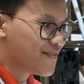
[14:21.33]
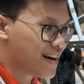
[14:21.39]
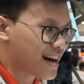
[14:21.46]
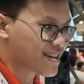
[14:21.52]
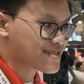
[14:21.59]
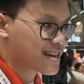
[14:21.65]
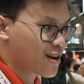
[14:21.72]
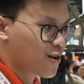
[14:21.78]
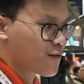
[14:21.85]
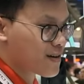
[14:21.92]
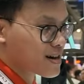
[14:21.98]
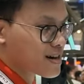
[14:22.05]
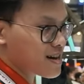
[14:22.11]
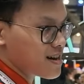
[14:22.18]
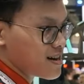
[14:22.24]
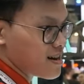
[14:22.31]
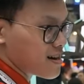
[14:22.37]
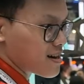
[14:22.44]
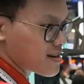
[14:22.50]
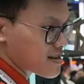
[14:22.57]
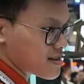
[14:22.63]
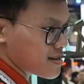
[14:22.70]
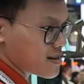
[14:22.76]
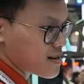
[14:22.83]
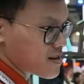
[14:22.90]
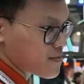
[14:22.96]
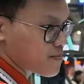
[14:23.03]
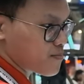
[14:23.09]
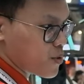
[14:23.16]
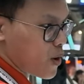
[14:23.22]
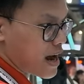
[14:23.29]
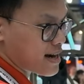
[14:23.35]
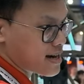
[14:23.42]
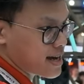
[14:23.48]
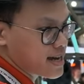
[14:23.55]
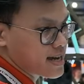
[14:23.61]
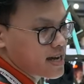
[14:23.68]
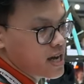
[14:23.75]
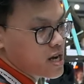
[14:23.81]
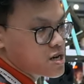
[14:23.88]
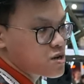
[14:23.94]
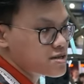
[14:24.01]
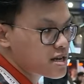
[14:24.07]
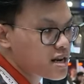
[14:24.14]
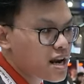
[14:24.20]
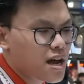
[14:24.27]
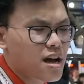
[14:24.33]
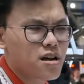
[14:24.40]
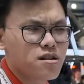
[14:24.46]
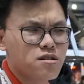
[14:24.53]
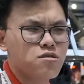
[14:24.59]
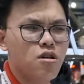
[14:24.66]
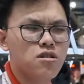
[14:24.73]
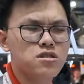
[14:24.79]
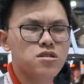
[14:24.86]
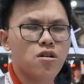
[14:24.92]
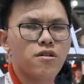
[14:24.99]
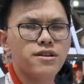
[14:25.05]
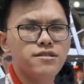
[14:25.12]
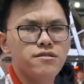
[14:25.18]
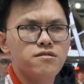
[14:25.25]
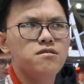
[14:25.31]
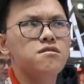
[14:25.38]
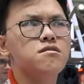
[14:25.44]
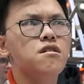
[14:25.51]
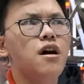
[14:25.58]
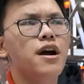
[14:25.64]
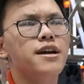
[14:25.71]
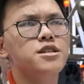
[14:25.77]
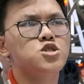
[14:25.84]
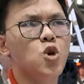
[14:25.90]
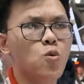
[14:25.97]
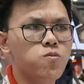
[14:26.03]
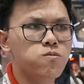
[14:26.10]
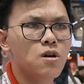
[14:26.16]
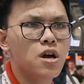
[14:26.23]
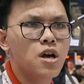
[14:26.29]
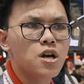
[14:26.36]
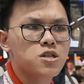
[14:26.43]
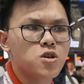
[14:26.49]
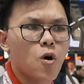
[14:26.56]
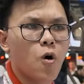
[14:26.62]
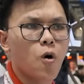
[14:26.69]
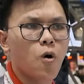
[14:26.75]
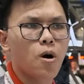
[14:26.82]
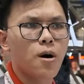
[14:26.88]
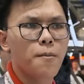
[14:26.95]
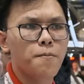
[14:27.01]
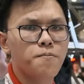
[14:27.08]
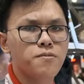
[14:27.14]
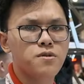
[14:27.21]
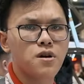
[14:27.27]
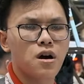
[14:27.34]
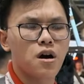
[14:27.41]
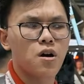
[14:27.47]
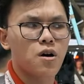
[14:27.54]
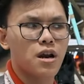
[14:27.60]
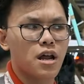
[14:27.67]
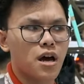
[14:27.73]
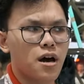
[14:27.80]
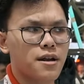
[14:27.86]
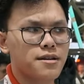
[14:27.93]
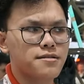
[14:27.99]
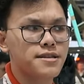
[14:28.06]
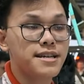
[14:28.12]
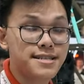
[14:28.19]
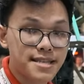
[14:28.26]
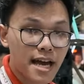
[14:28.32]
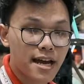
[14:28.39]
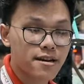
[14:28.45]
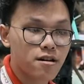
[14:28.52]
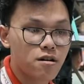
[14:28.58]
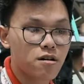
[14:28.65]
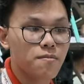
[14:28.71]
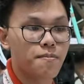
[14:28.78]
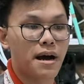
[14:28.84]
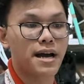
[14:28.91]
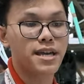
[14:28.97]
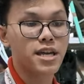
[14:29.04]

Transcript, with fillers: và nó sẽ có phần quạt uh, uh, ở đây. Nó sẽ là hướng tới những người dùng cho uh, gọi là designer mà